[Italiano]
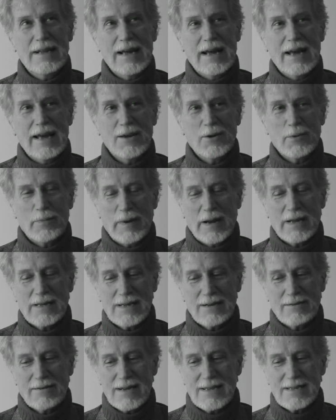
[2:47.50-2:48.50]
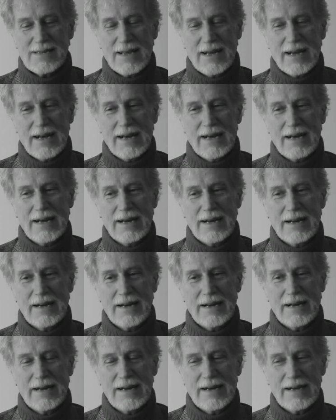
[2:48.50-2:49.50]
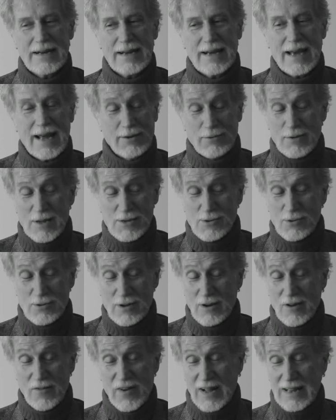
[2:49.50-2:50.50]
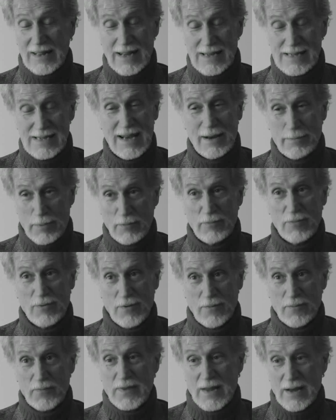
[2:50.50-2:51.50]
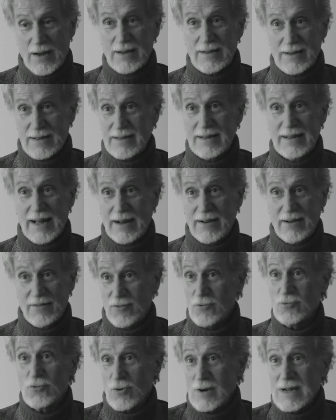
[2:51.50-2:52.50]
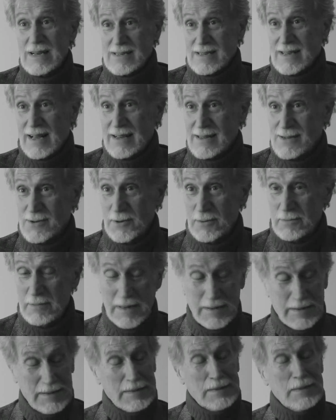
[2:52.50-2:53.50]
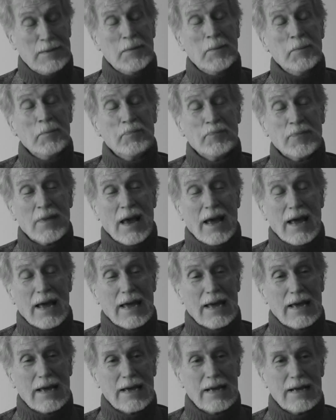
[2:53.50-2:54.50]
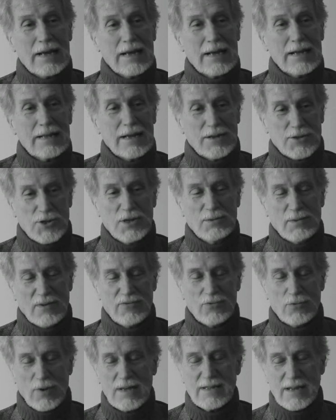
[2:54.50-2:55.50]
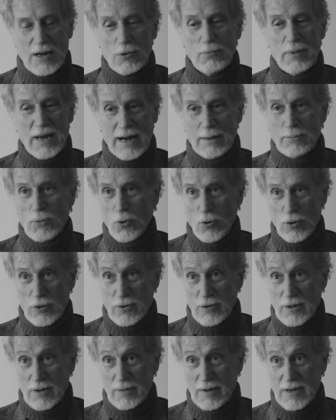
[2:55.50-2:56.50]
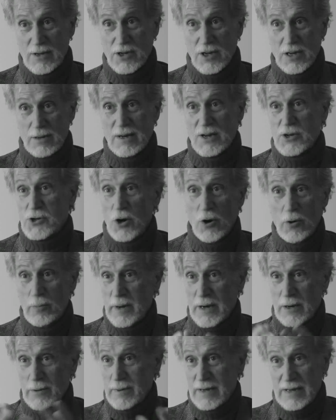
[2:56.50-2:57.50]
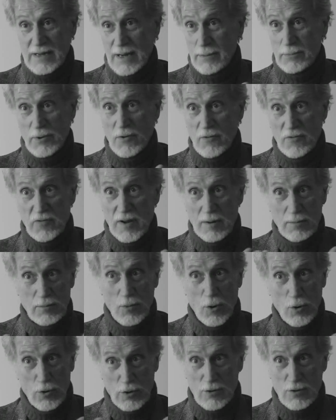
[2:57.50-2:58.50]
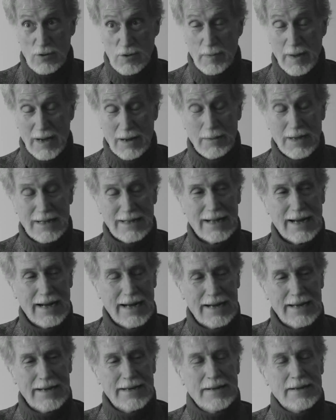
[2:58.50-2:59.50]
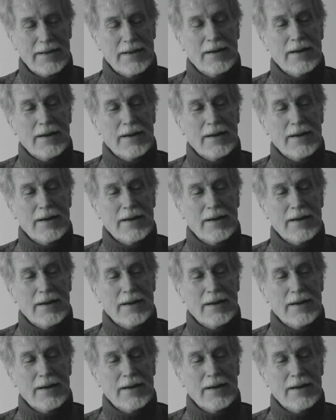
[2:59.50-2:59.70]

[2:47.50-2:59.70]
E io presi questa, che era un discorso di fantasia proprio eh, da futurista, insomma, e da cinema futurista come era molto di quel cinema, Sciopero per esempio, un film molto sperimentale.